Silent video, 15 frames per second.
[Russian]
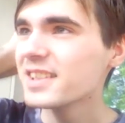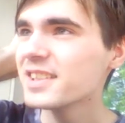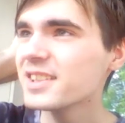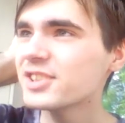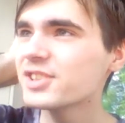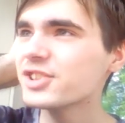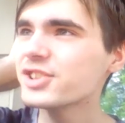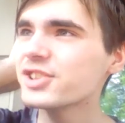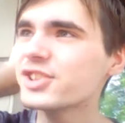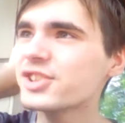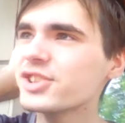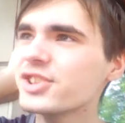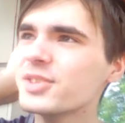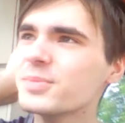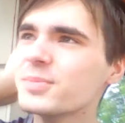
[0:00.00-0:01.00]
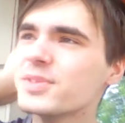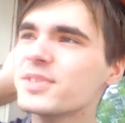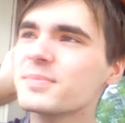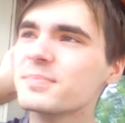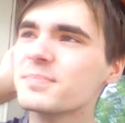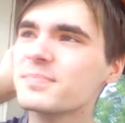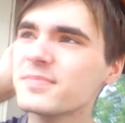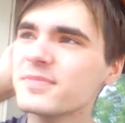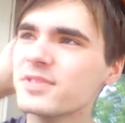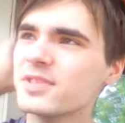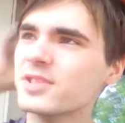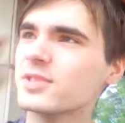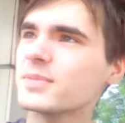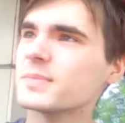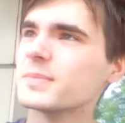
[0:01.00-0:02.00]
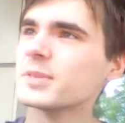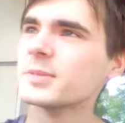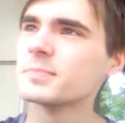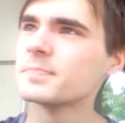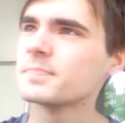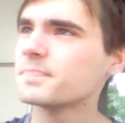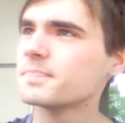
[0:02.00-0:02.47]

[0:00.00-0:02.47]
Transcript: Так что что-нибудь выдумаю.